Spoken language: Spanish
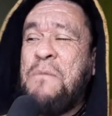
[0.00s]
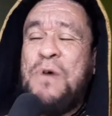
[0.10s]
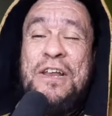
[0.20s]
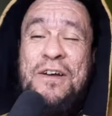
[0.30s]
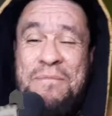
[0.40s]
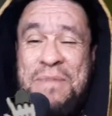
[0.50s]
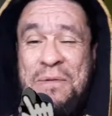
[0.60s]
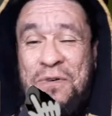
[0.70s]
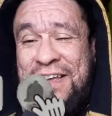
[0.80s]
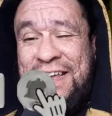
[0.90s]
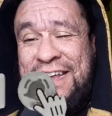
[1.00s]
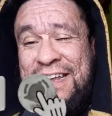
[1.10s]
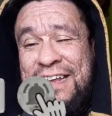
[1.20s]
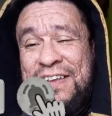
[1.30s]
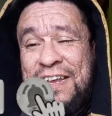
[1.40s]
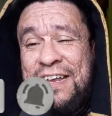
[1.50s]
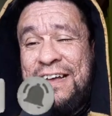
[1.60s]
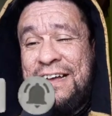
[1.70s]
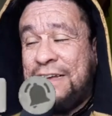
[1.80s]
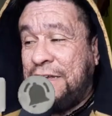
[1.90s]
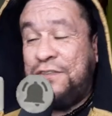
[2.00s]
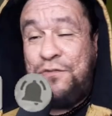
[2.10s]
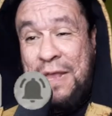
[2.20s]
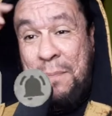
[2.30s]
bueno, vemos que llega, es una